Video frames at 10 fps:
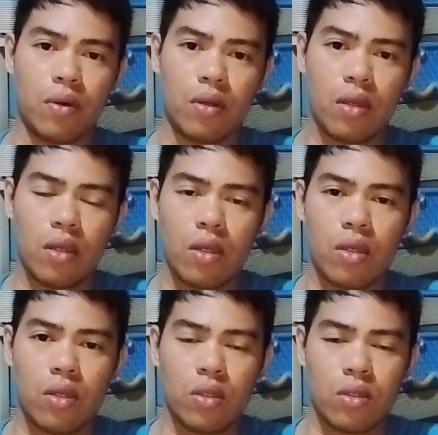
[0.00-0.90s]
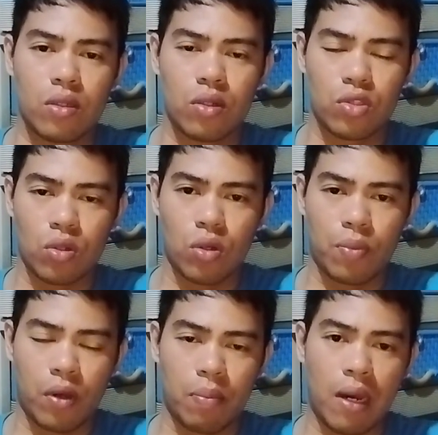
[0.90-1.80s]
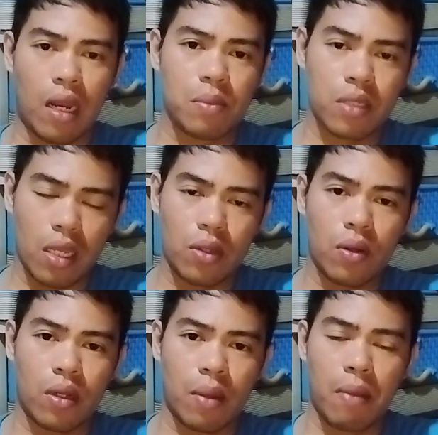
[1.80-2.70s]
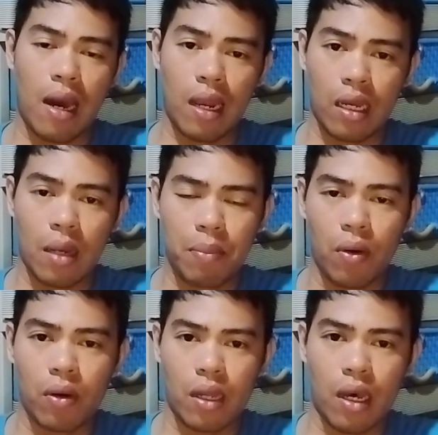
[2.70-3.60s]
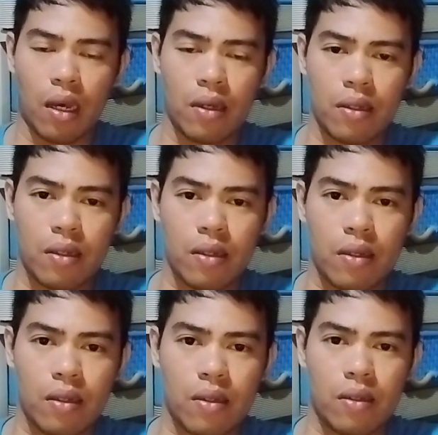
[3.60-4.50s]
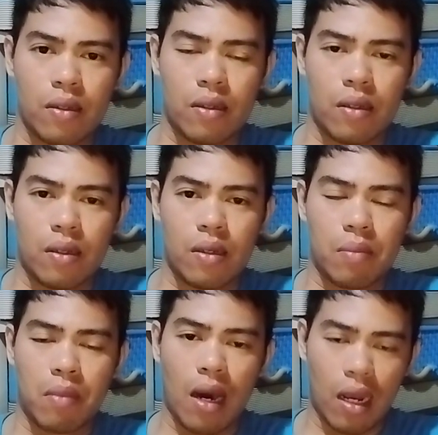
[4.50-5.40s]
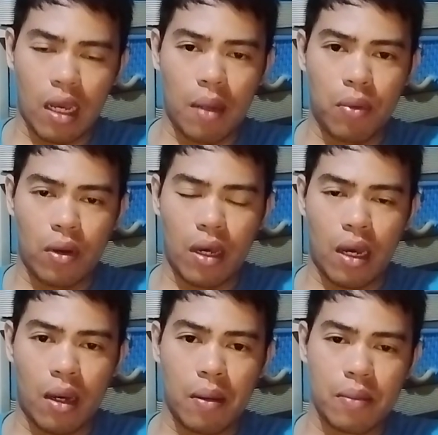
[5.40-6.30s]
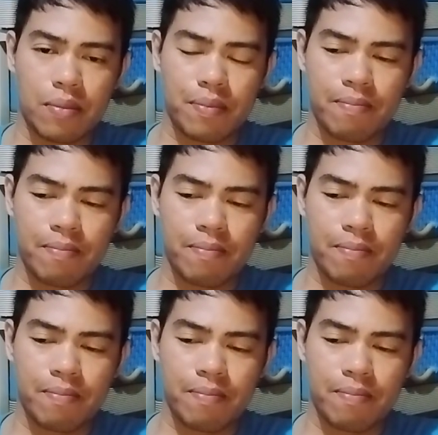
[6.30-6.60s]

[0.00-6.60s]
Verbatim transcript: po, gusto ko pong ipaalam sa inyo na mahalaga po na mahalaga po na